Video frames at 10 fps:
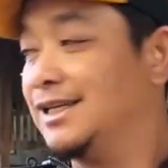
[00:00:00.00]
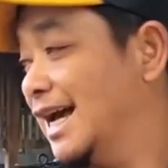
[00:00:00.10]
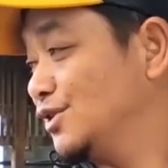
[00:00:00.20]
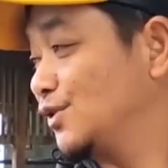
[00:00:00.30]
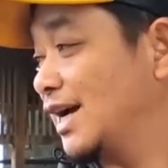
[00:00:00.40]

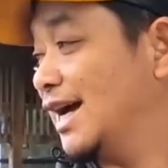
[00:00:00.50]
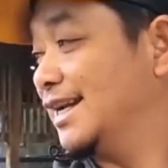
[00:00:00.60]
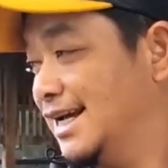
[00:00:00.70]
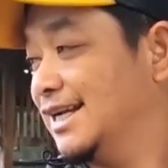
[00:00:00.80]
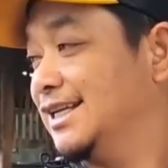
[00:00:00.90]
dihancurkan
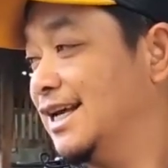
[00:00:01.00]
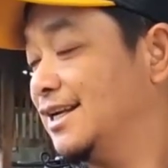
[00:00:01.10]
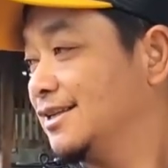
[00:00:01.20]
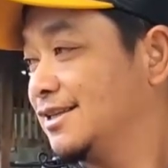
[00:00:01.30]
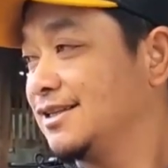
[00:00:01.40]
ya, ya.
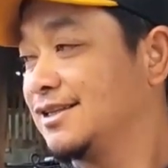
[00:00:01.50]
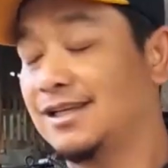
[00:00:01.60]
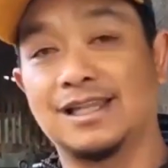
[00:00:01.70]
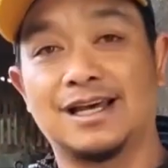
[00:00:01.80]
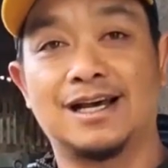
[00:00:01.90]

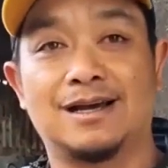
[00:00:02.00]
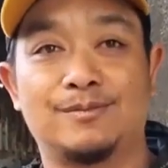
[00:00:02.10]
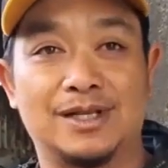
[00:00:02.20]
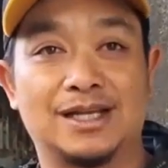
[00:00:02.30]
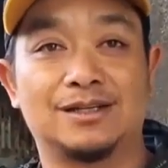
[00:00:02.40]
kita
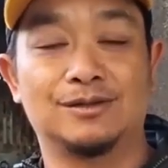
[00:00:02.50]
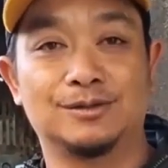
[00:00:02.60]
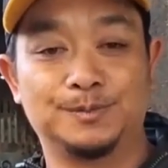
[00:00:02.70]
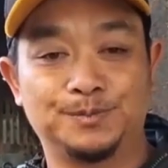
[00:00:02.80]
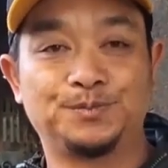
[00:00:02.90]
pilih dulu hmm.